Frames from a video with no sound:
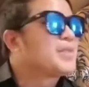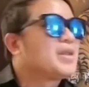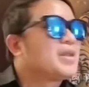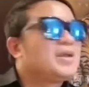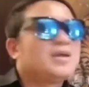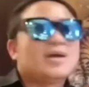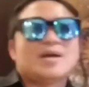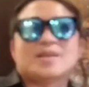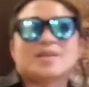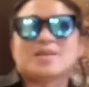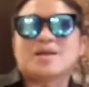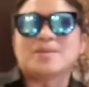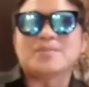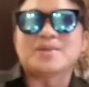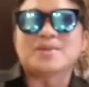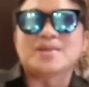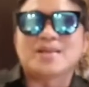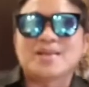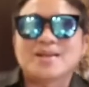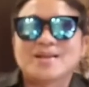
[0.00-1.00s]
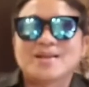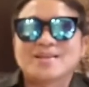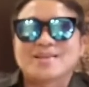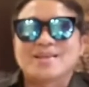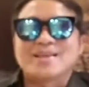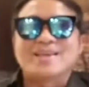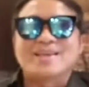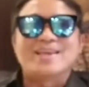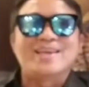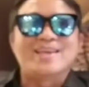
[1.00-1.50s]
Ang dami talagang
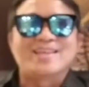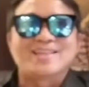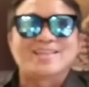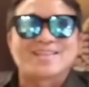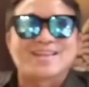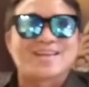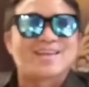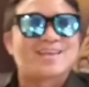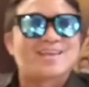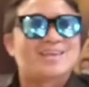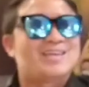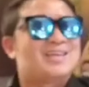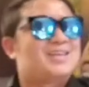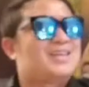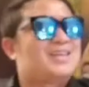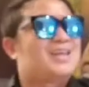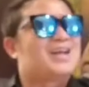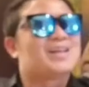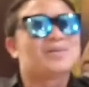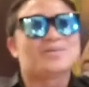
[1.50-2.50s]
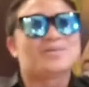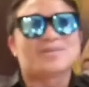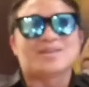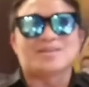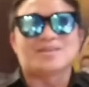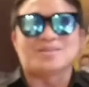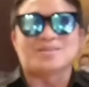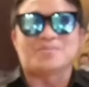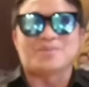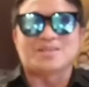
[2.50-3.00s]
naghihintay, lalo na
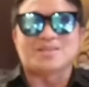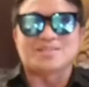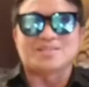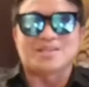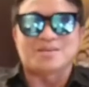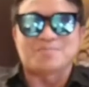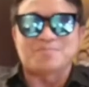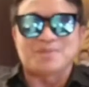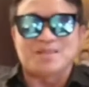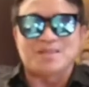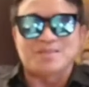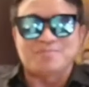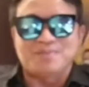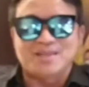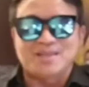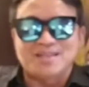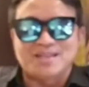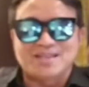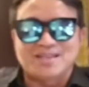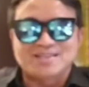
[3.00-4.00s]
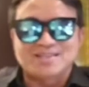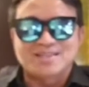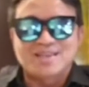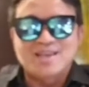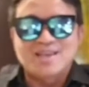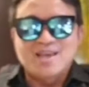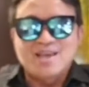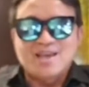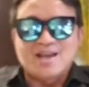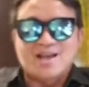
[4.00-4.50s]
sa bansang Pilipinas,
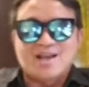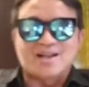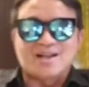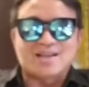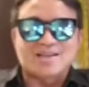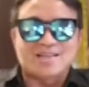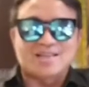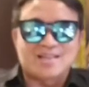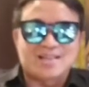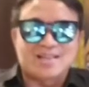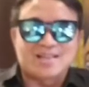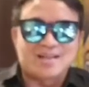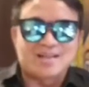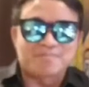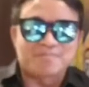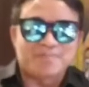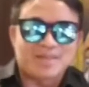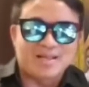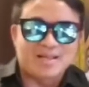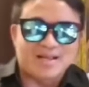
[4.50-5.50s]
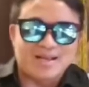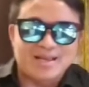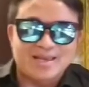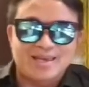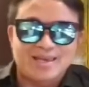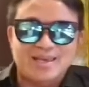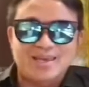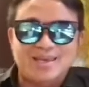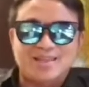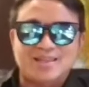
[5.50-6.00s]
ang kinalang
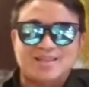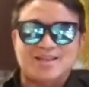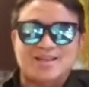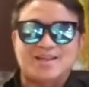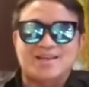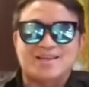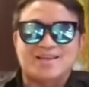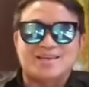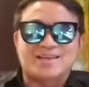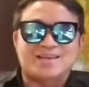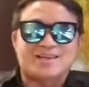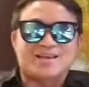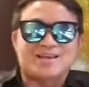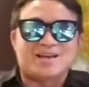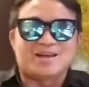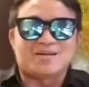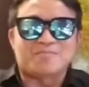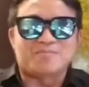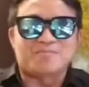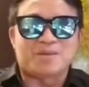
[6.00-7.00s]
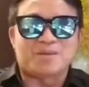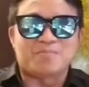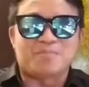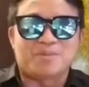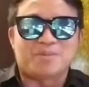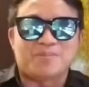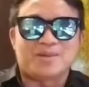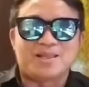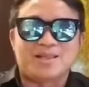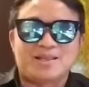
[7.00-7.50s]
pinakahihintay ang
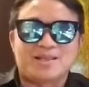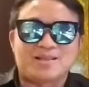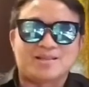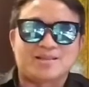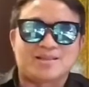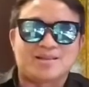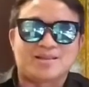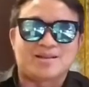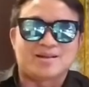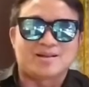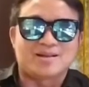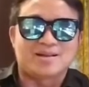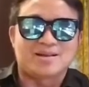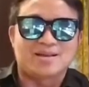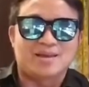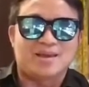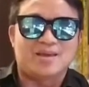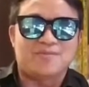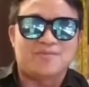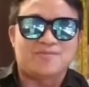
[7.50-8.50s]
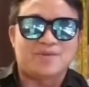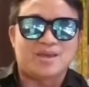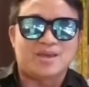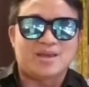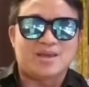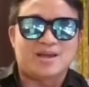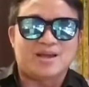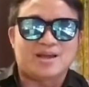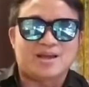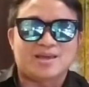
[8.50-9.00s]
pagbabalik ng
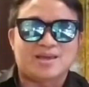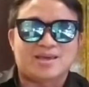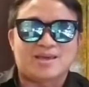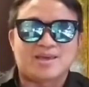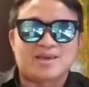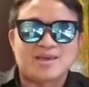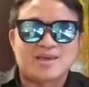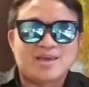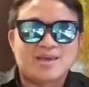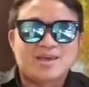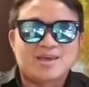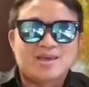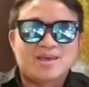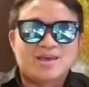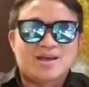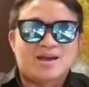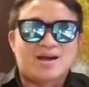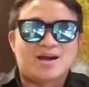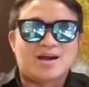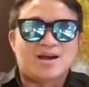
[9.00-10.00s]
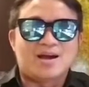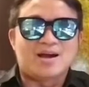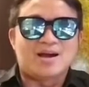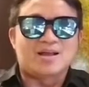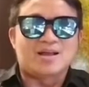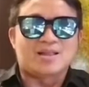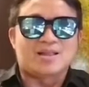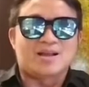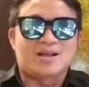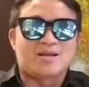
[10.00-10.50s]
FAI
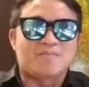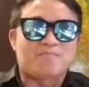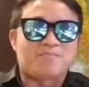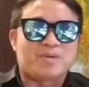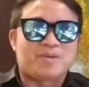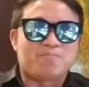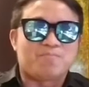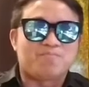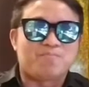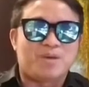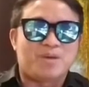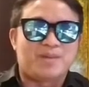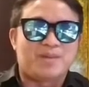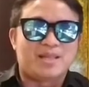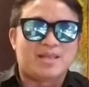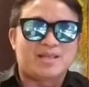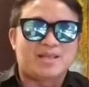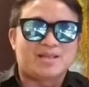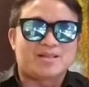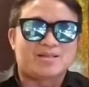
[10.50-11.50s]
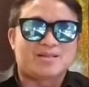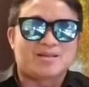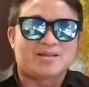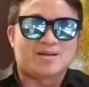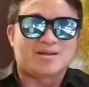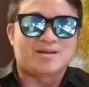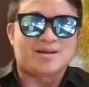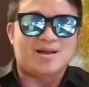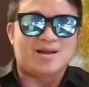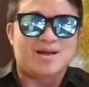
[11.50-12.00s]
at ang pagbabalik ng
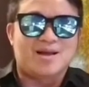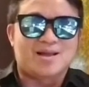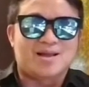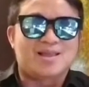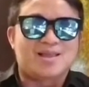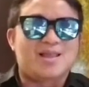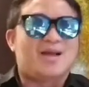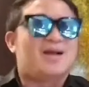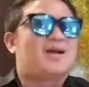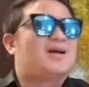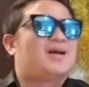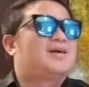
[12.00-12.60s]
Agila.